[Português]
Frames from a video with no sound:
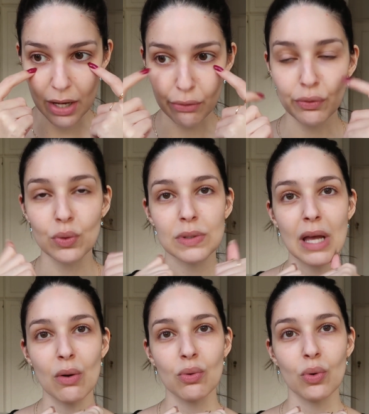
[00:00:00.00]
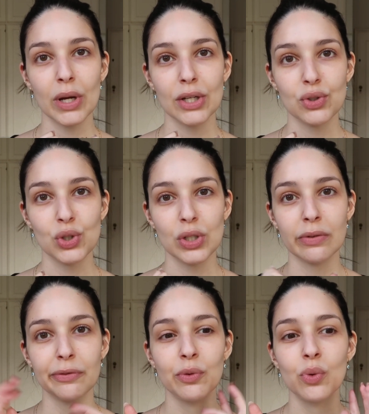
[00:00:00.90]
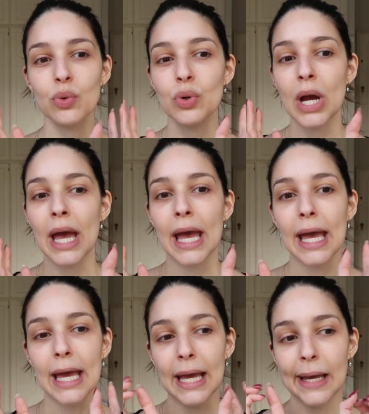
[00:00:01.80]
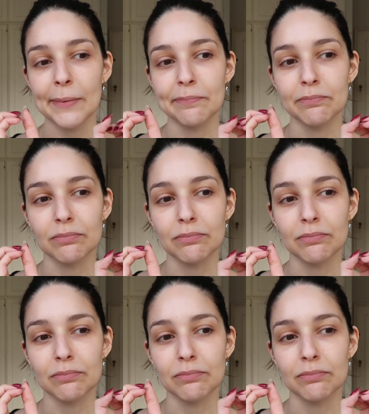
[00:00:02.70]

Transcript: eu vou usar um corretivo é,